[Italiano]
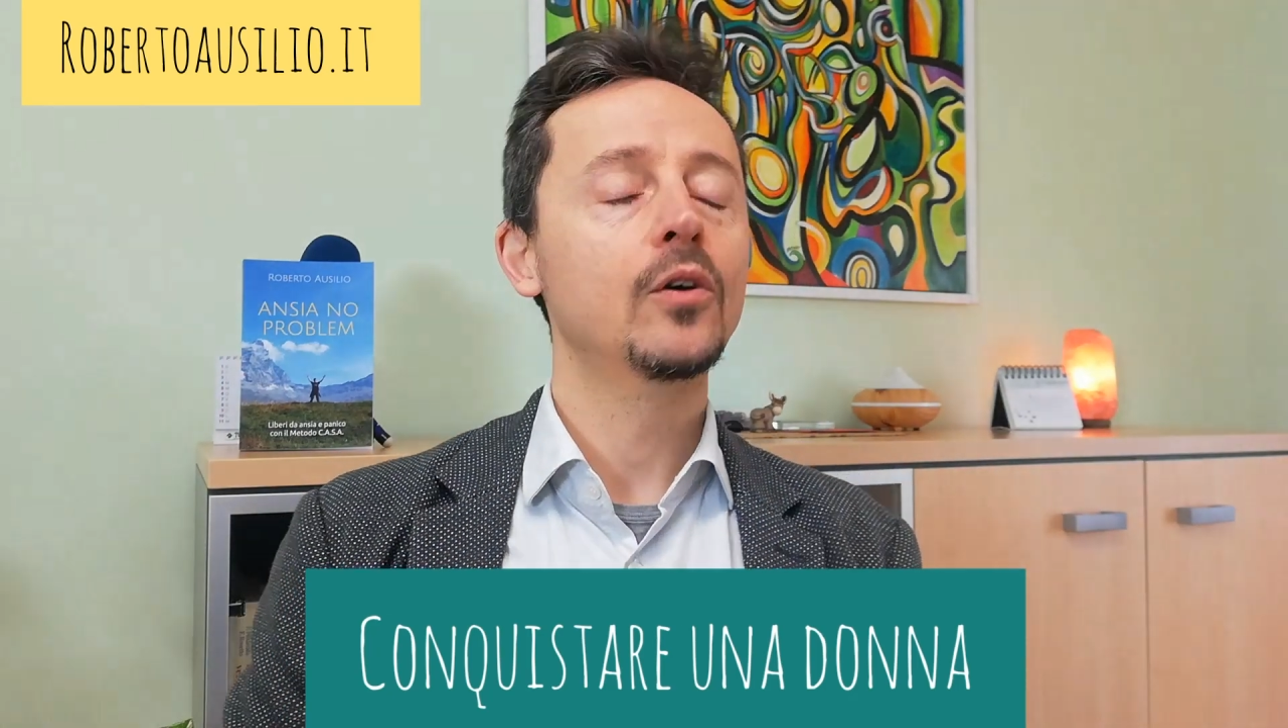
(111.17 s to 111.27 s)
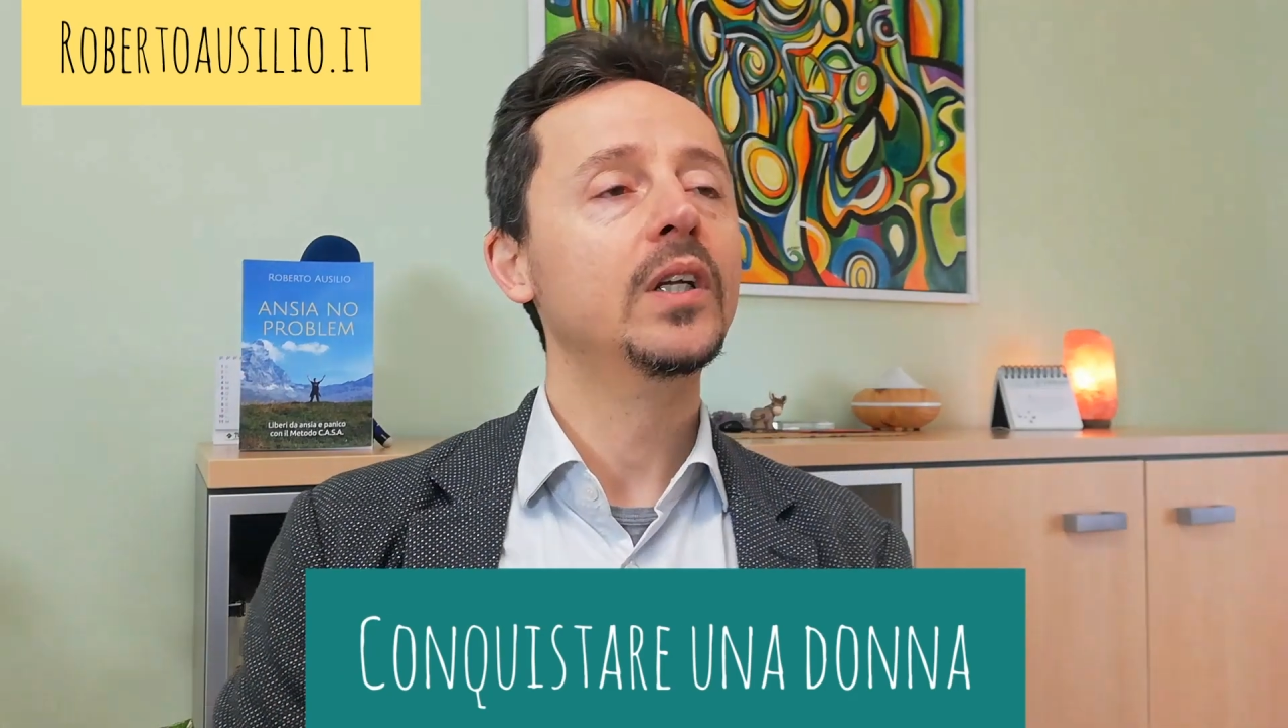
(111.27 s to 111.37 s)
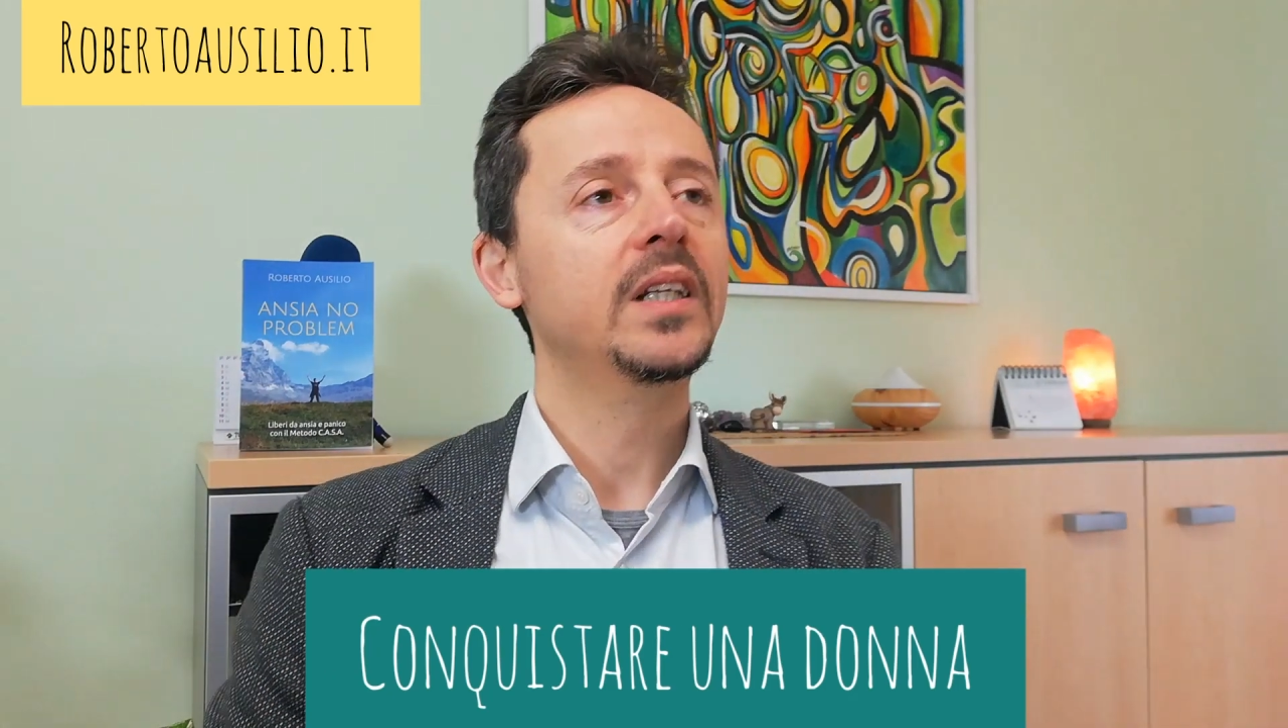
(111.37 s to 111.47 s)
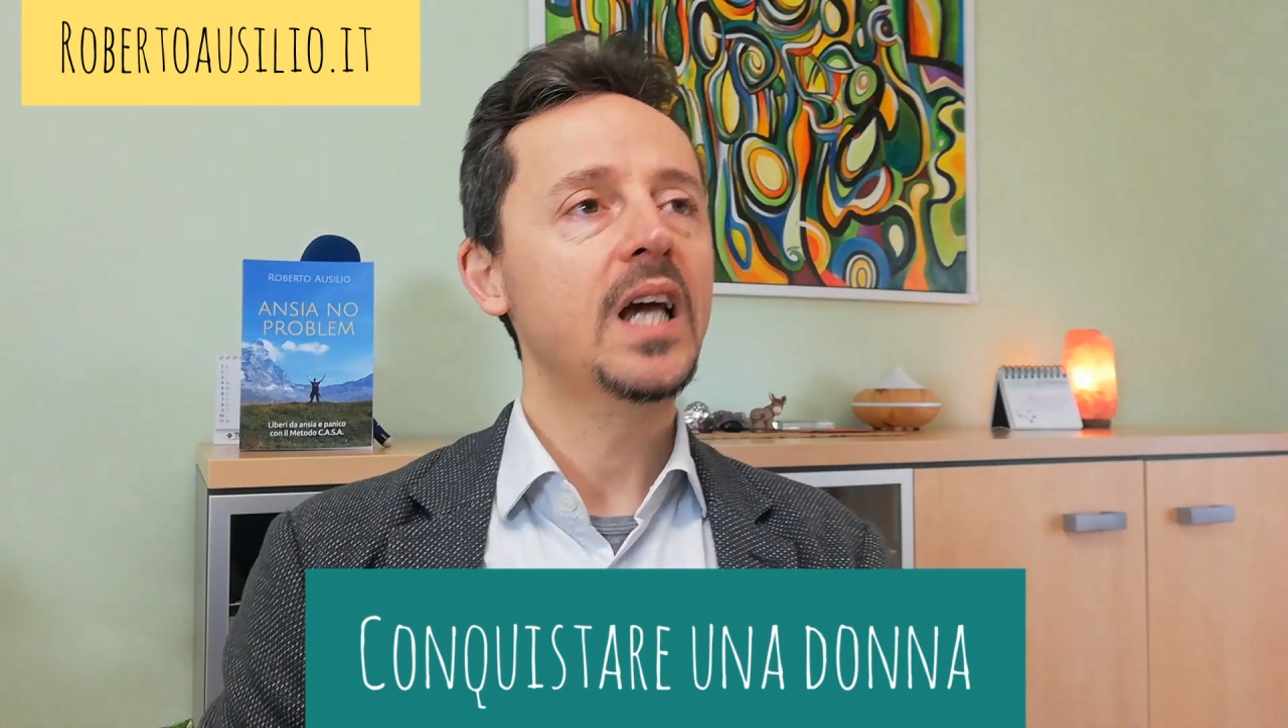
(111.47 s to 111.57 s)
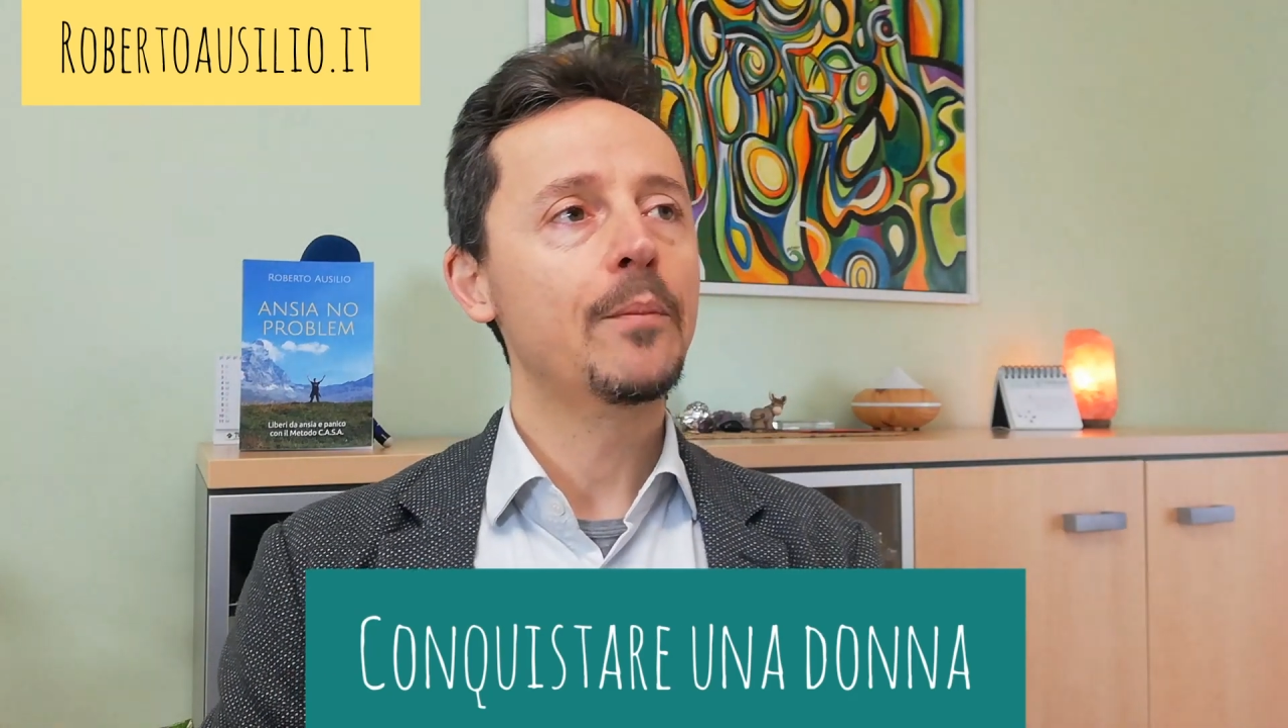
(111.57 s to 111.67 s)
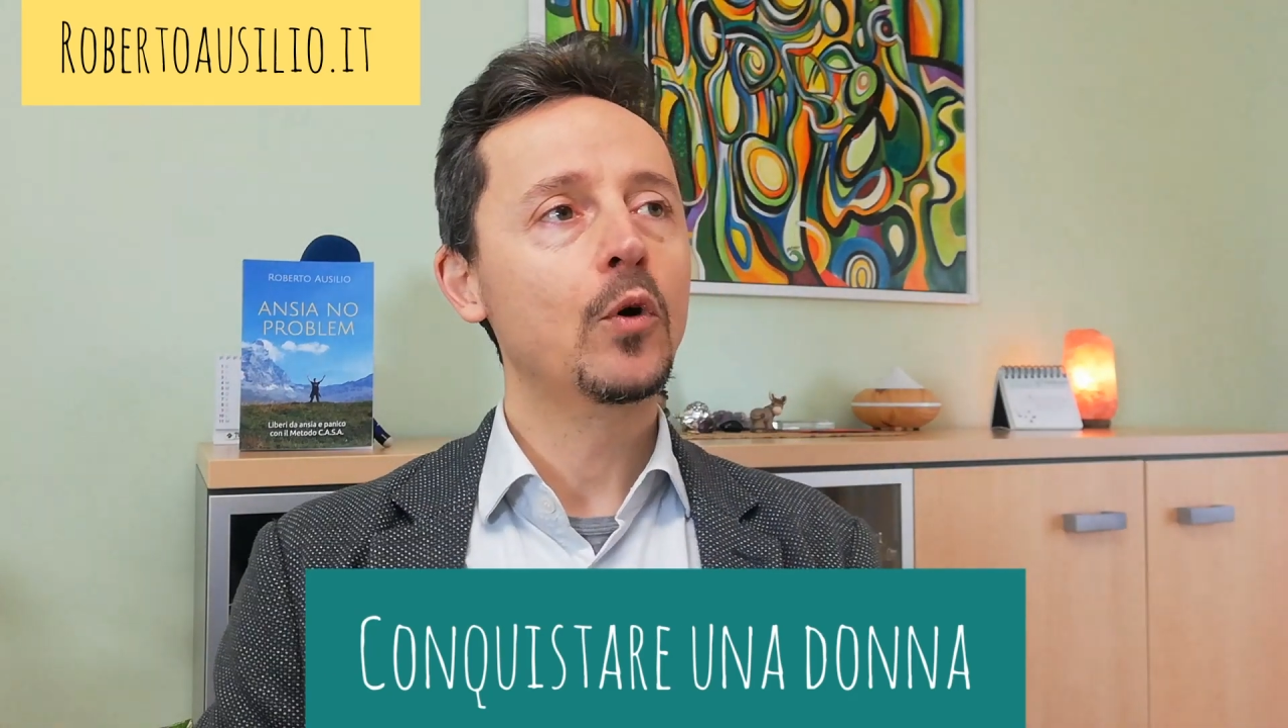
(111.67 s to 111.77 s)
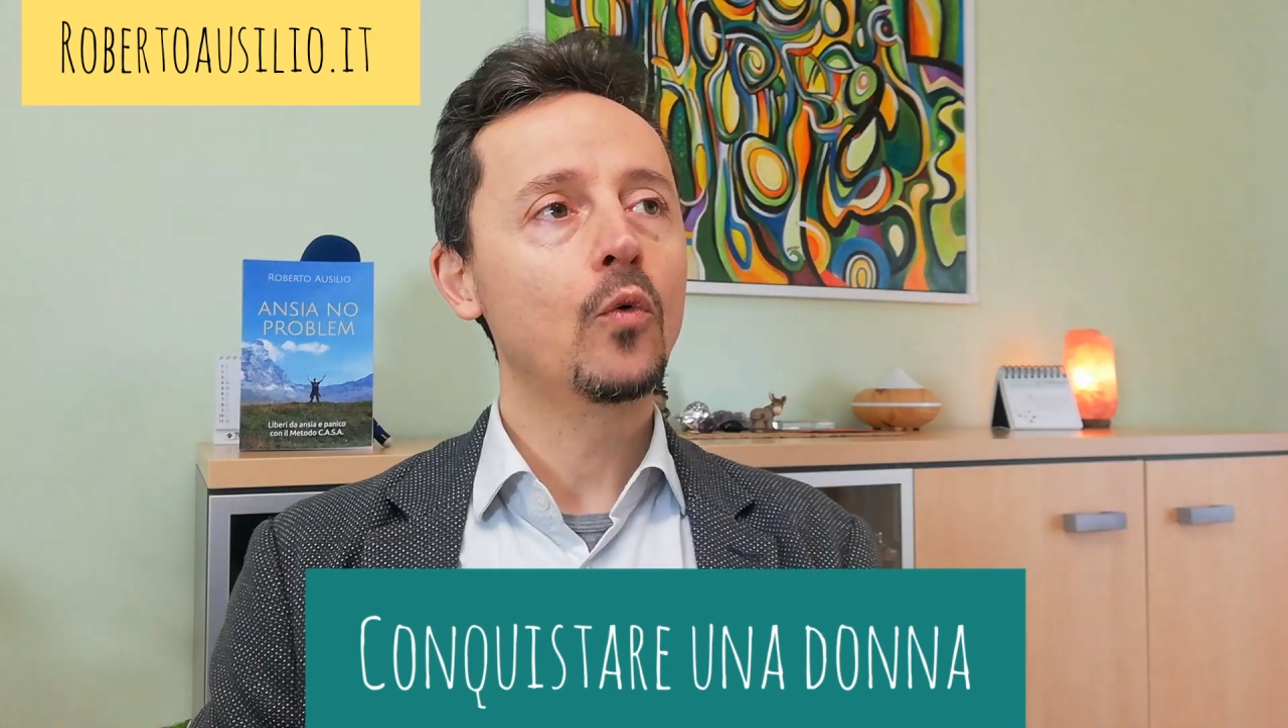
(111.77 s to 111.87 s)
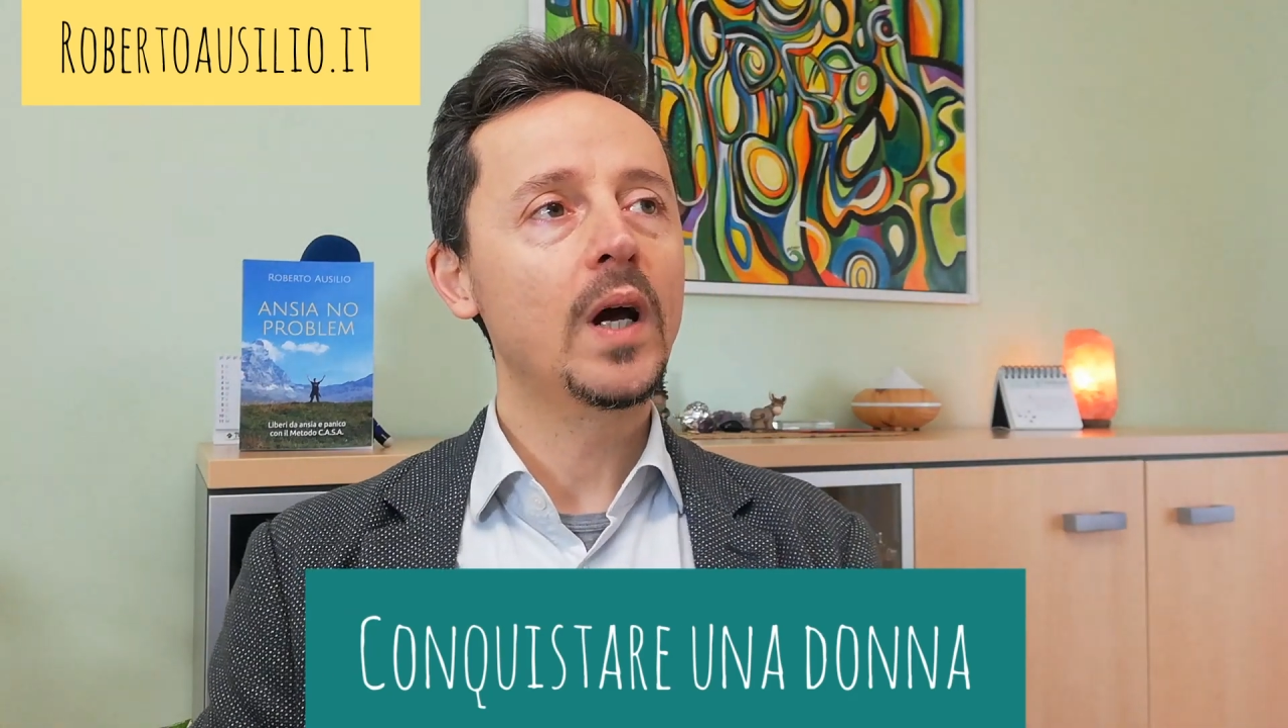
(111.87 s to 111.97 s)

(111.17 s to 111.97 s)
io li chiamo